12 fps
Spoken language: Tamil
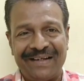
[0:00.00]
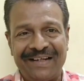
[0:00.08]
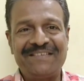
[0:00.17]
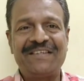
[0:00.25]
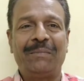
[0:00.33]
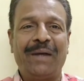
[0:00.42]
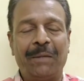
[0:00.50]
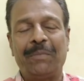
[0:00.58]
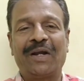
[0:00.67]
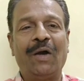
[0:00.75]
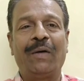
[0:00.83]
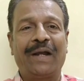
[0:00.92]
நிச்சயமாக
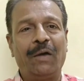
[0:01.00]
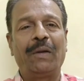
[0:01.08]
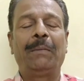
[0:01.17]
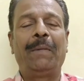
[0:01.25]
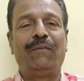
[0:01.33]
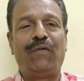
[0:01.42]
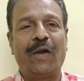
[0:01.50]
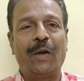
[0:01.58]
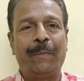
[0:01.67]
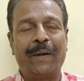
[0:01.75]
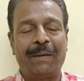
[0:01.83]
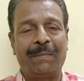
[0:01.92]
நம்ம கவ கவனமாக
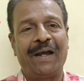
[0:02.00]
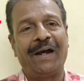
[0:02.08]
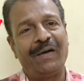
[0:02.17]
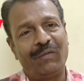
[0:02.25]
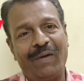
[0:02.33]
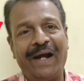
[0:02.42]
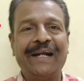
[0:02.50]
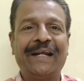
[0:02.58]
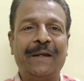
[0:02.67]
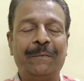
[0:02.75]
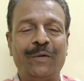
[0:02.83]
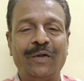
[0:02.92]
ஃபாலோ பண்ணோம்னா
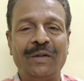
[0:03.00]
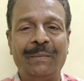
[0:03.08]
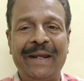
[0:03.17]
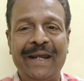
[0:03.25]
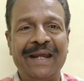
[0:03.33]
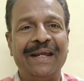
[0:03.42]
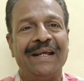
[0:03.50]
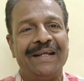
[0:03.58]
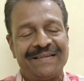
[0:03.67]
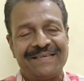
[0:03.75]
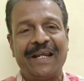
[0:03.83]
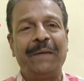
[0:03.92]
வாழ்க்கை எப்போதுமே
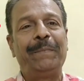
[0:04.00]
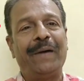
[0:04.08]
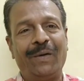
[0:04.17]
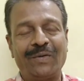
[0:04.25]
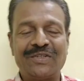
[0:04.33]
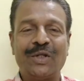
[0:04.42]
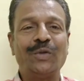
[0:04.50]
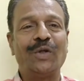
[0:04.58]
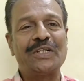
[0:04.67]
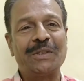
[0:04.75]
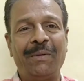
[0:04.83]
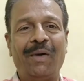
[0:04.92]
சிரிப்பாகவும்
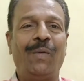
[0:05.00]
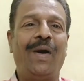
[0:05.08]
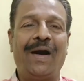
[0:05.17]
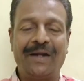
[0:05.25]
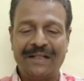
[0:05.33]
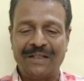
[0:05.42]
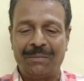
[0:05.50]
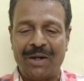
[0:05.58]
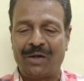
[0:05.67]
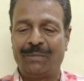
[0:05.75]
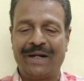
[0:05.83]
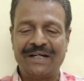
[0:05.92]
சந்தோஷமாகவும்
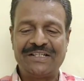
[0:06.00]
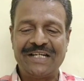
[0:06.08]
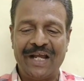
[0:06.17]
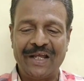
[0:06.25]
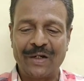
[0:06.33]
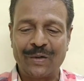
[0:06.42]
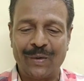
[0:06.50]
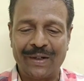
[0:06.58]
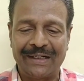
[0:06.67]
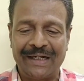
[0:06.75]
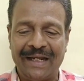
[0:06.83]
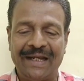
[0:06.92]
ஆனந்தமாகவும் மகிழ்ச்சியாக
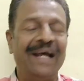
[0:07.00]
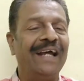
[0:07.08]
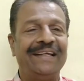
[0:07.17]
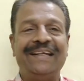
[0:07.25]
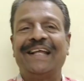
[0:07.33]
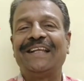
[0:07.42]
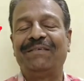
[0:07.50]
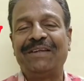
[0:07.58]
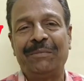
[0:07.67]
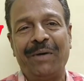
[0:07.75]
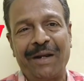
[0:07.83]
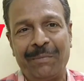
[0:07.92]
இருக்குன்றதில் எந்த
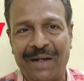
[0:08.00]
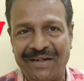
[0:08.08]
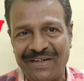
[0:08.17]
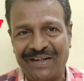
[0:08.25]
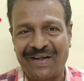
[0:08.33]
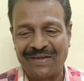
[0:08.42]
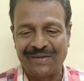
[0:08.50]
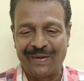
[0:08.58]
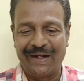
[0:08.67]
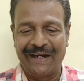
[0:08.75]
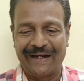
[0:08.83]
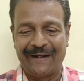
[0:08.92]
விதமான மாற்று
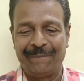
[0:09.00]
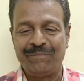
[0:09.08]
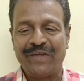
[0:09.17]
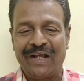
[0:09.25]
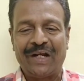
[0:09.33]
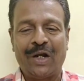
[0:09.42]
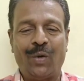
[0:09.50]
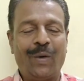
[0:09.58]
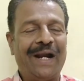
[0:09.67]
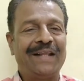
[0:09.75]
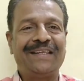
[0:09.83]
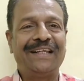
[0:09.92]
கருத்தும் இல்லைங்க நான்
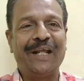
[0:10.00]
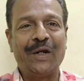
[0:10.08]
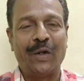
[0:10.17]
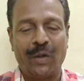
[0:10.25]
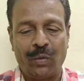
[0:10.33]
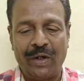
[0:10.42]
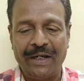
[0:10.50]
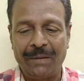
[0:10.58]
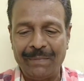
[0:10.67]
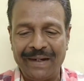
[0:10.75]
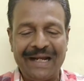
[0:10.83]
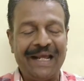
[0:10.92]
அடுத்தது என்னுடைய
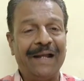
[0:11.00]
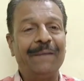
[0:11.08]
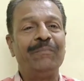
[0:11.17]
ஓஎம்பியில்